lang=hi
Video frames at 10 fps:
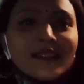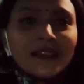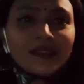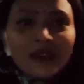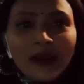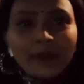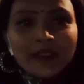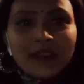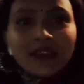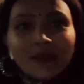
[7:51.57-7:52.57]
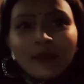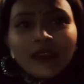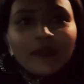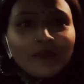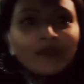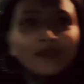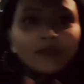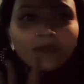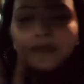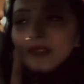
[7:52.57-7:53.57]
वहाँ पे जाने में
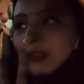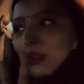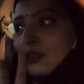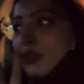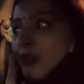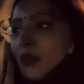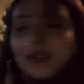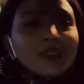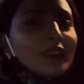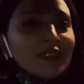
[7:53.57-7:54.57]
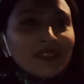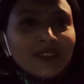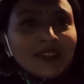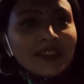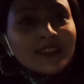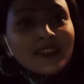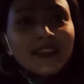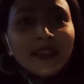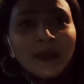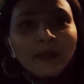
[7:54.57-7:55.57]
तो चलिए
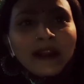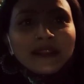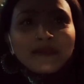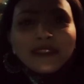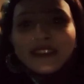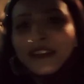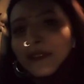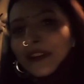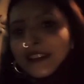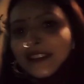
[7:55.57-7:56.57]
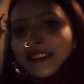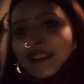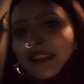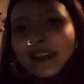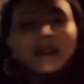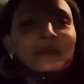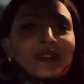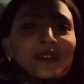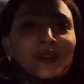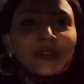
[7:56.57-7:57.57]
पाँच मिनट का वेट करते हैं हम भी
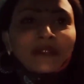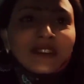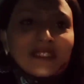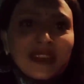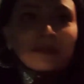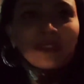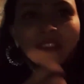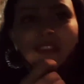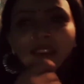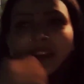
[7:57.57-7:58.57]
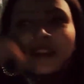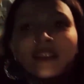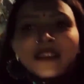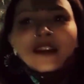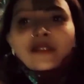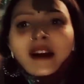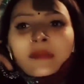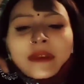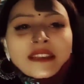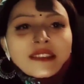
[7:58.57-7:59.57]
क्योंकि फ़र्स्ट टाइम ही वहाँ पे
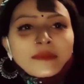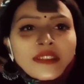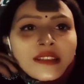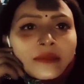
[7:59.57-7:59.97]
ऐसे हम सेलिब्रेट